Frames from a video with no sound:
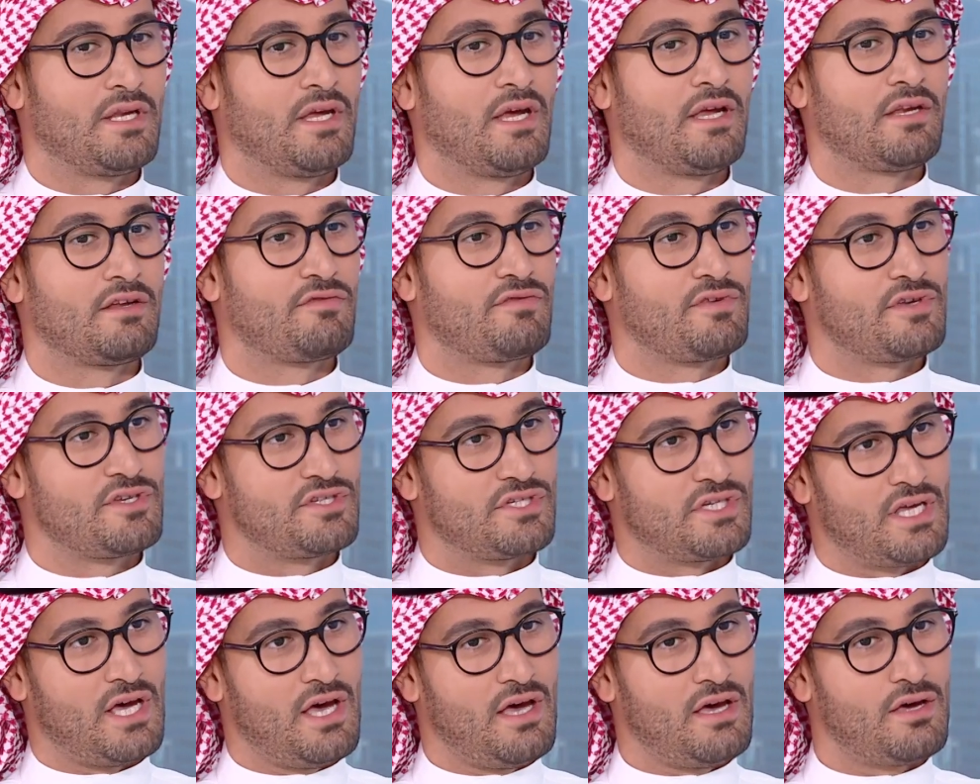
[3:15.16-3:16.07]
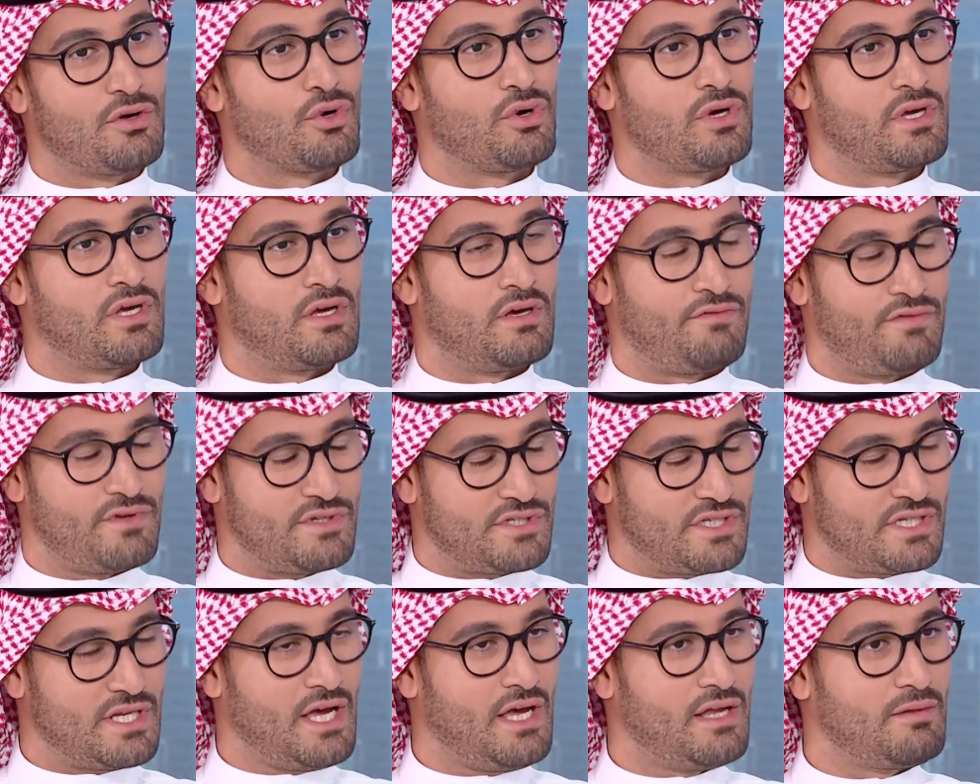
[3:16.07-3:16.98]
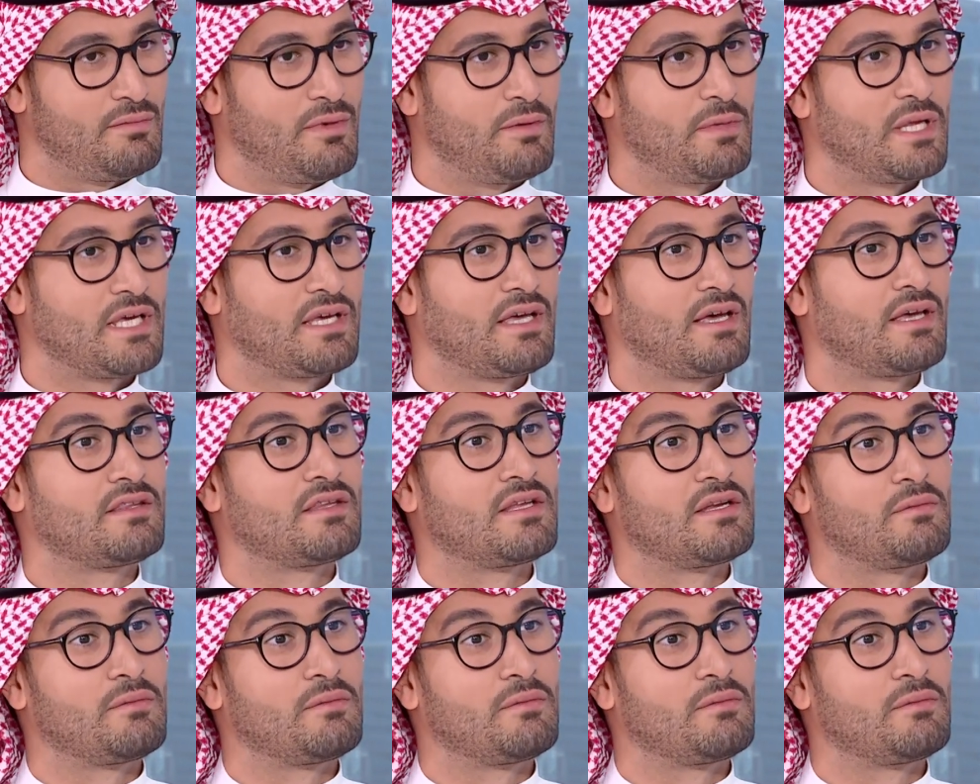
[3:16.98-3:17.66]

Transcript: طبعا احنا في جناح رؤية في جناح المملكه